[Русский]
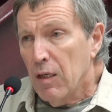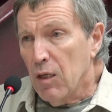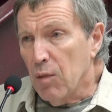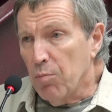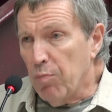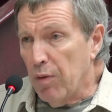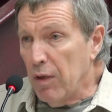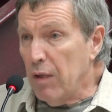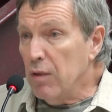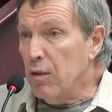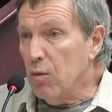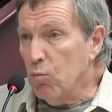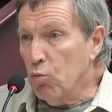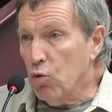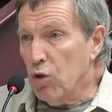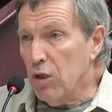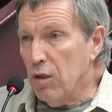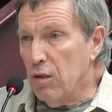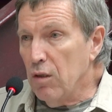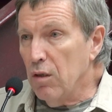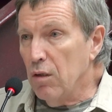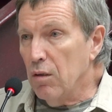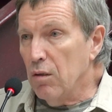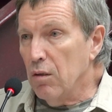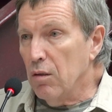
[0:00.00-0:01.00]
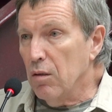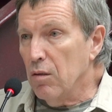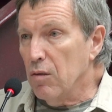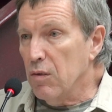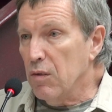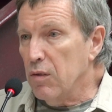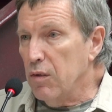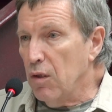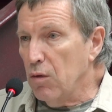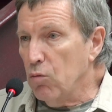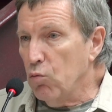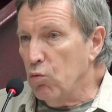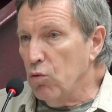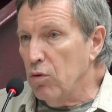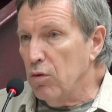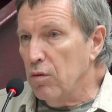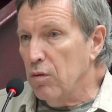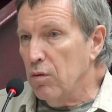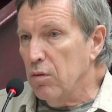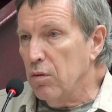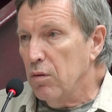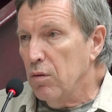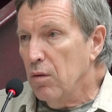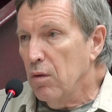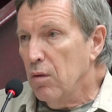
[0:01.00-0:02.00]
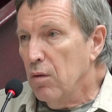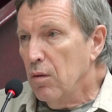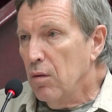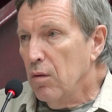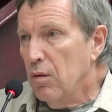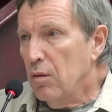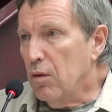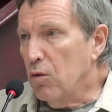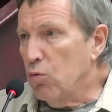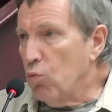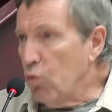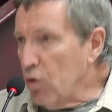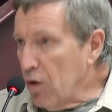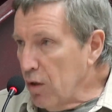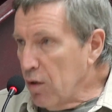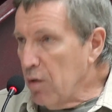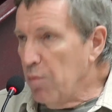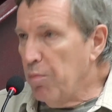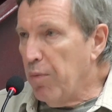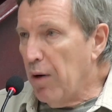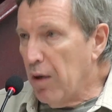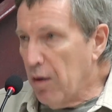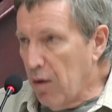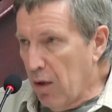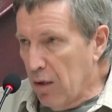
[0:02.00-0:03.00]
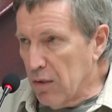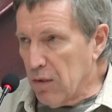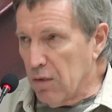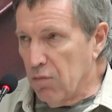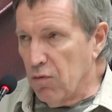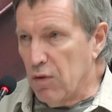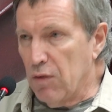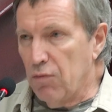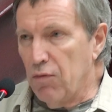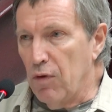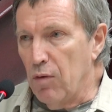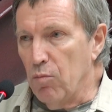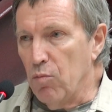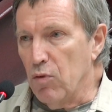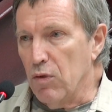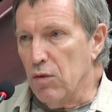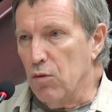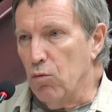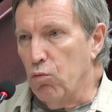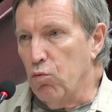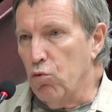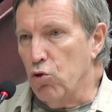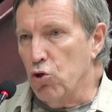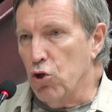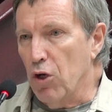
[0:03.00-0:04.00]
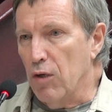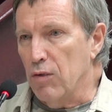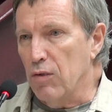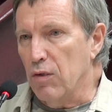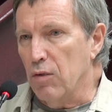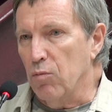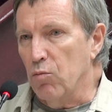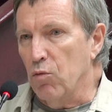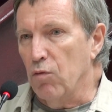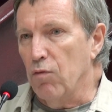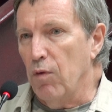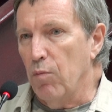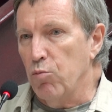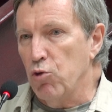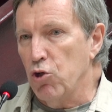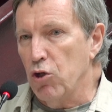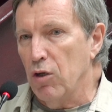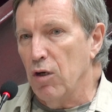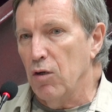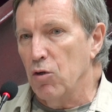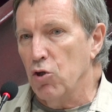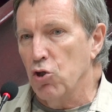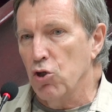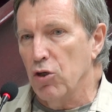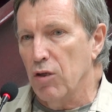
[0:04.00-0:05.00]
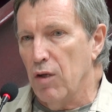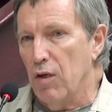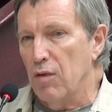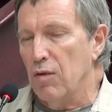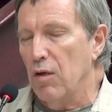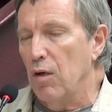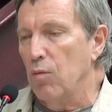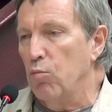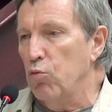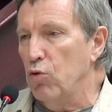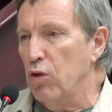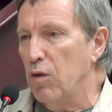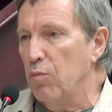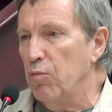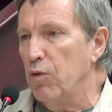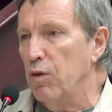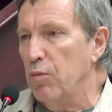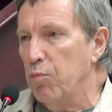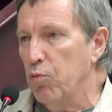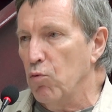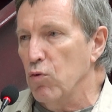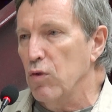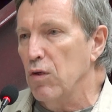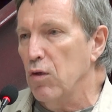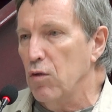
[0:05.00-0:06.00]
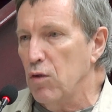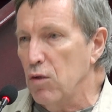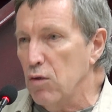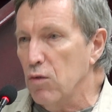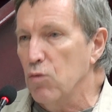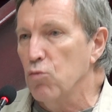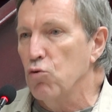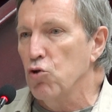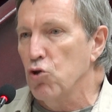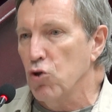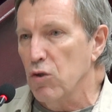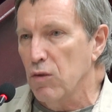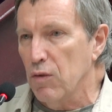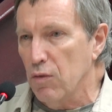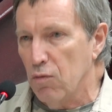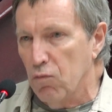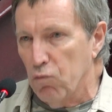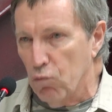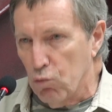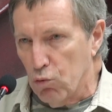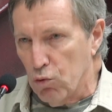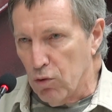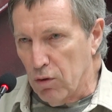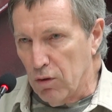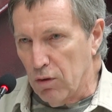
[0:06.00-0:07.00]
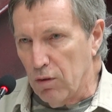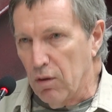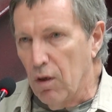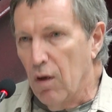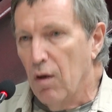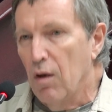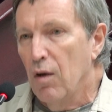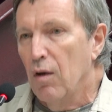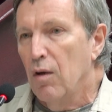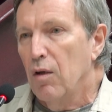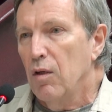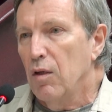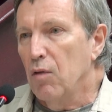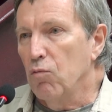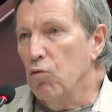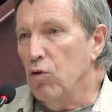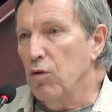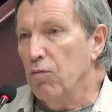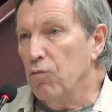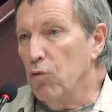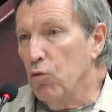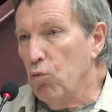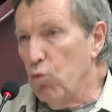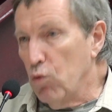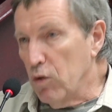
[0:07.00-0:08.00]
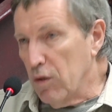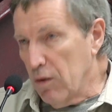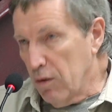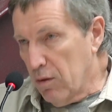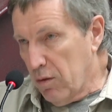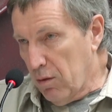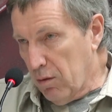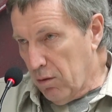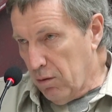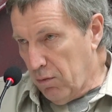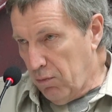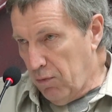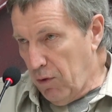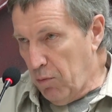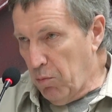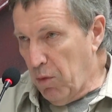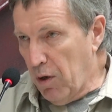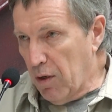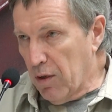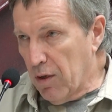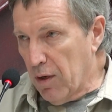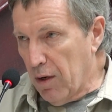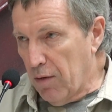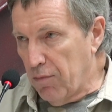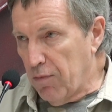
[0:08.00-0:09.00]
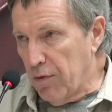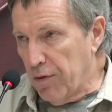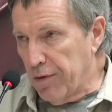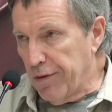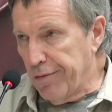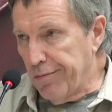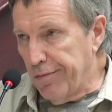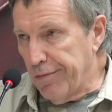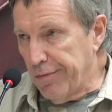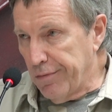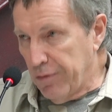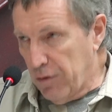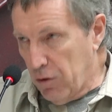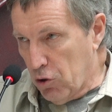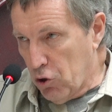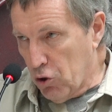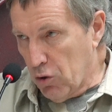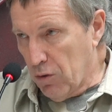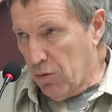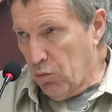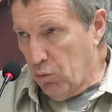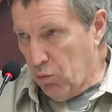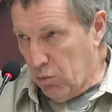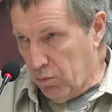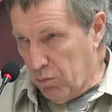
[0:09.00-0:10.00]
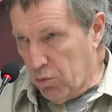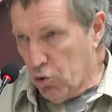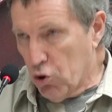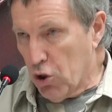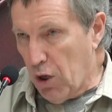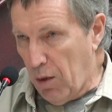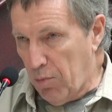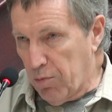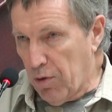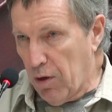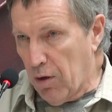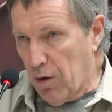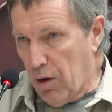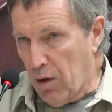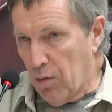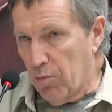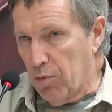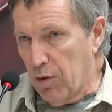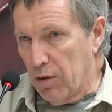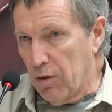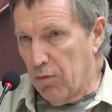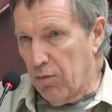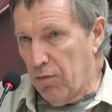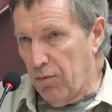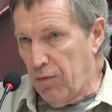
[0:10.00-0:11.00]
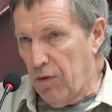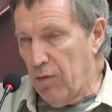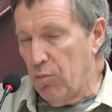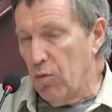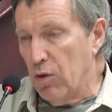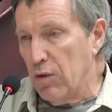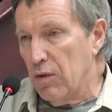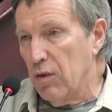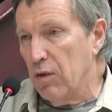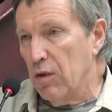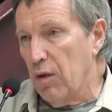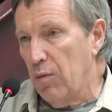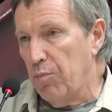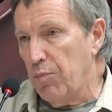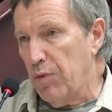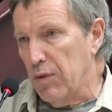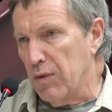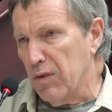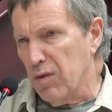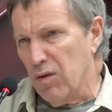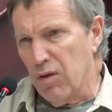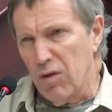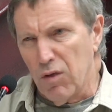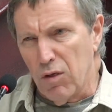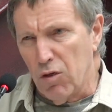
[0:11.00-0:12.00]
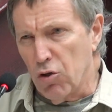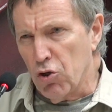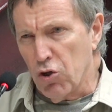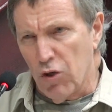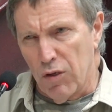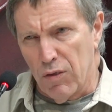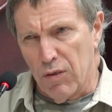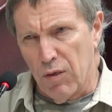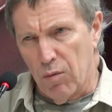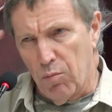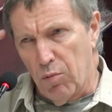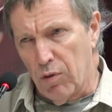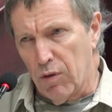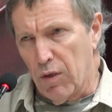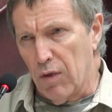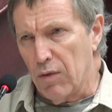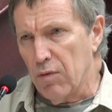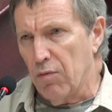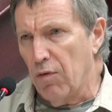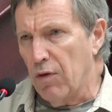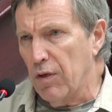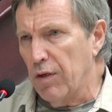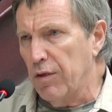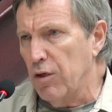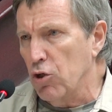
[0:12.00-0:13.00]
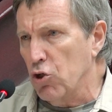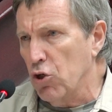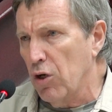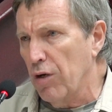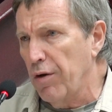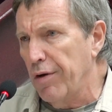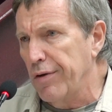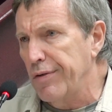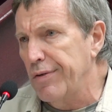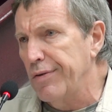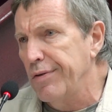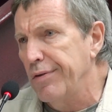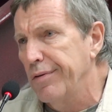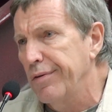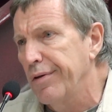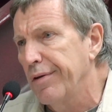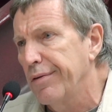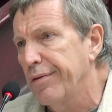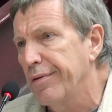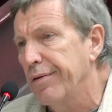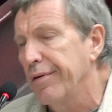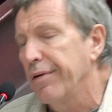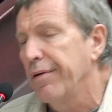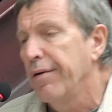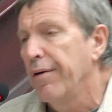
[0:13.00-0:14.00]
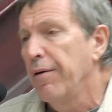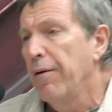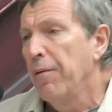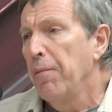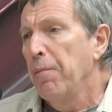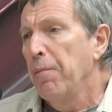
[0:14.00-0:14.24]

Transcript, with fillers: и поэтому их следует не только не показывать фильмы с их участием, но вообще считать, как будто бы их просто не существует. И вот выходит фильмография, это, значит, ну, шапка как бы этого фильма, где написано, сейчас забыл название даже картины этой,